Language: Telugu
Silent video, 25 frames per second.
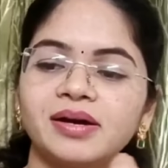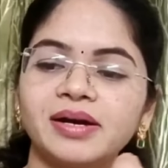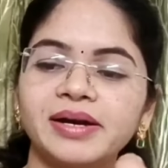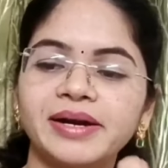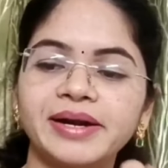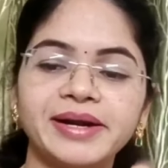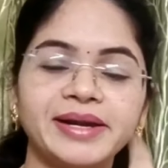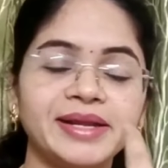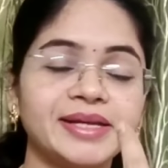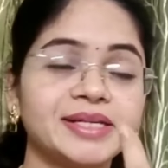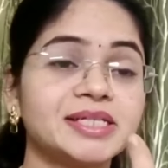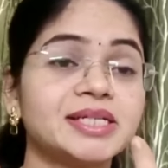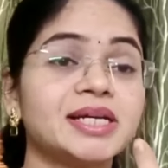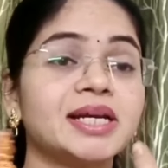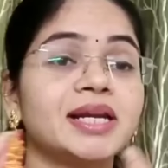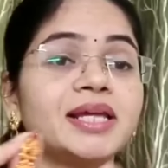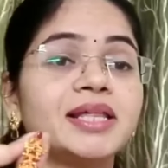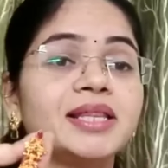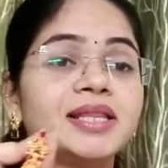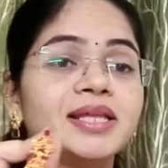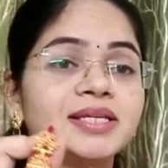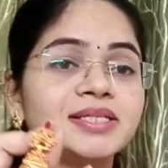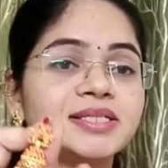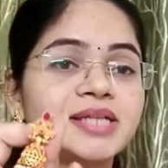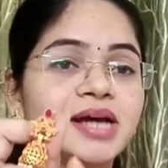రెడ్డిష్
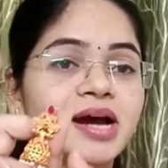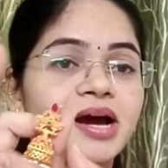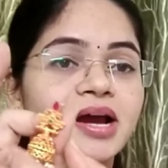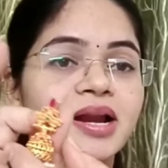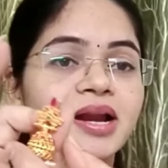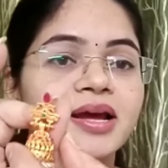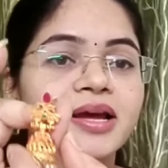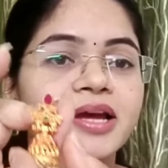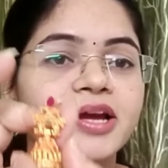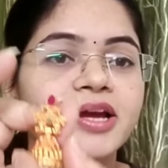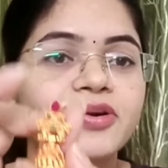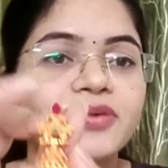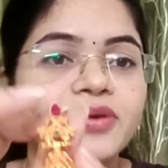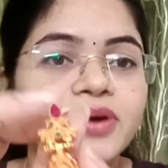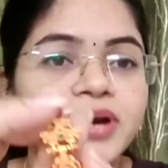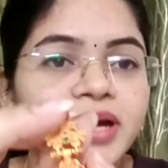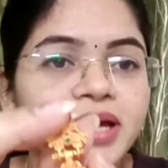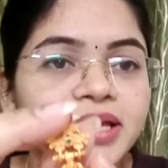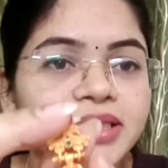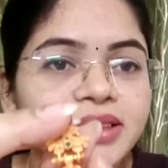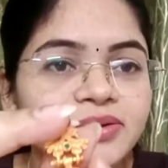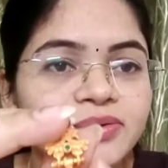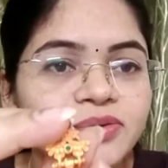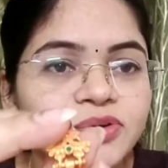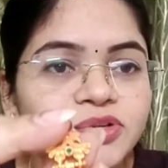అనేది చాలా ఎక్కువగా
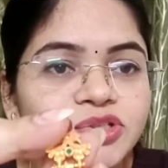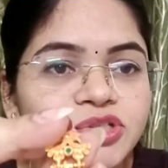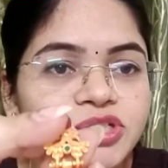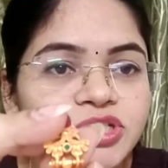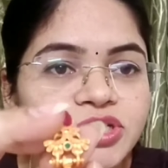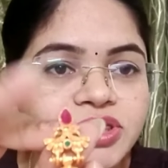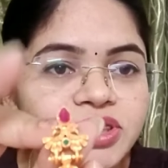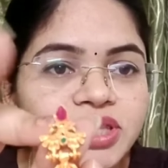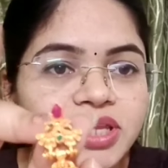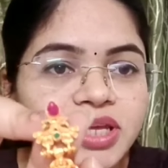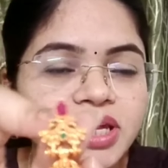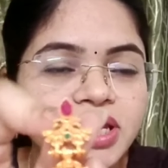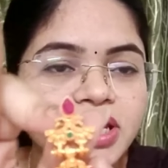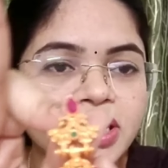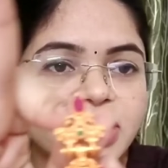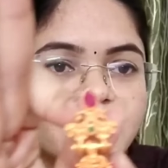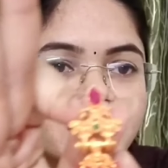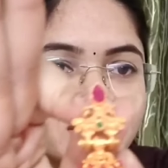అయితే వచ్చింది